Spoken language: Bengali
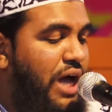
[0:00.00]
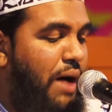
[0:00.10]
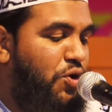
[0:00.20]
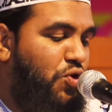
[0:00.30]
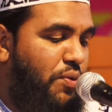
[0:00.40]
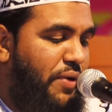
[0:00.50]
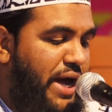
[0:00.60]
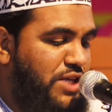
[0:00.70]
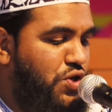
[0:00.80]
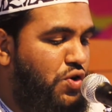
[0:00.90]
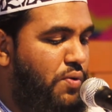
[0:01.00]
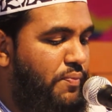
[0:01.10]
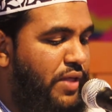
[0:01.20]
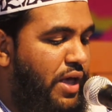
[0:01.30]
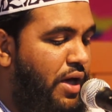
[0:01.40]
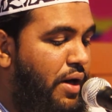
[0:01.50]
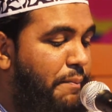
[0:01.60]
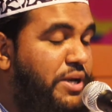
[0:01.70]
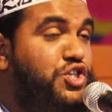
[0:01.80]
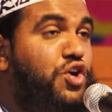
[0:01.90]
আমল করবে এই জন্য
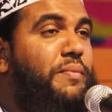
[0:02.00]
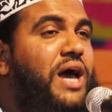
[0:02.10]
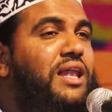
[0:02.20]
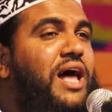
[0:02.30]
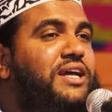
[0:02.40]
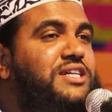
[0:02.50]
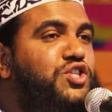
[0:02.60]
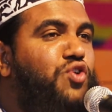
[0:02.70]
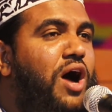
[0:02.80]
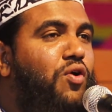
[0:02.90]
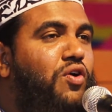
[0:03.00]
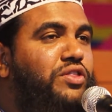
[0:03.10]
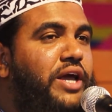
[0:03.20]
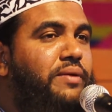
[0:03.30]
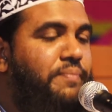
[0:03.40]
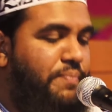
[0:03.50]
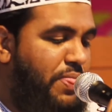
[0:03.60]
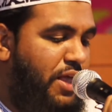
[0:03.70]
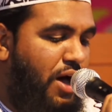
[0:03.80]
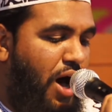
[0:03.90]
বিশ্বনবী আল্লাহর কাছে দোয়া করতেন
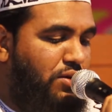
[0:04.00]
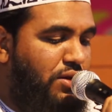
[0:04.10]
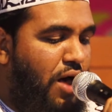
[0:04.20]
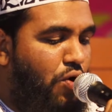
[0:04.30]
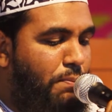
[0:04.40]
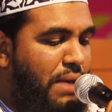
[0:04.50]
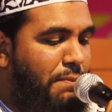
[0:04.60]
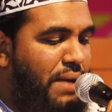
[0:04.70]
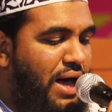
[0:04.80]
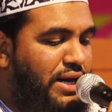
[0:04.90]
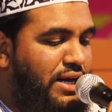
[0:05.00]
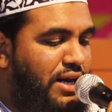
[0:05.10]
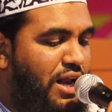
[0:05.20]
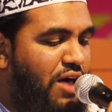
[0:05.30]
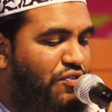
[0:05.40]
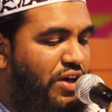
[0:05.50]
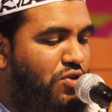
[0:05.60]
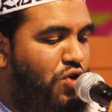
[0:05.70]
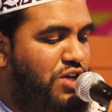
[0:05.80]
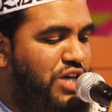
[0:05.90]
আল্লাহুম্মা বারিক লানা ফি
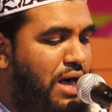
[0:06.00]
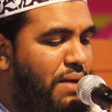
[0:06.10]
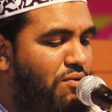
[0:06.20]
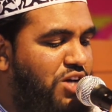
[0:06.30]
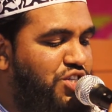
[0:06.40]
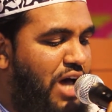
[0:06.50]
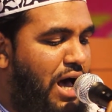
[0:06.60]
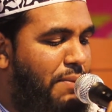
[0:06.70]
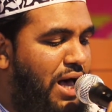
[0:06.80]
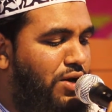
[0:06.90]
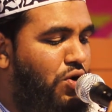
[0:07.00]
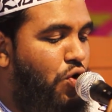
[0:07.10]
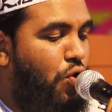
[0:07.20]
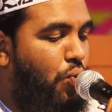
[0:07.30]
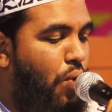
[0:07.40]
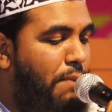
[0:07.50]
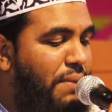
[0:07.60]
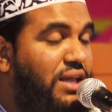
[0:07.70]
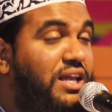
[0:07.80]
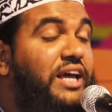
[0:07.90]
রজা শাবান ওয়া
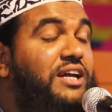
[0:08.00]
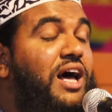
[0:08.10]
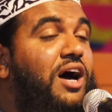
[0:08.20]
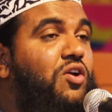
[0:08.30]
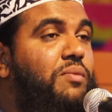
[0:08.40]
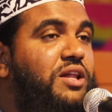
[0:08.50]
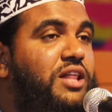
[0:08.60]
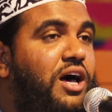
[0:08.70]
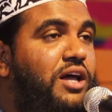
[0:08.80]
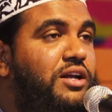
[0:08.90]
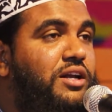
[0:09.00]
বাল্লিগনা রমাদান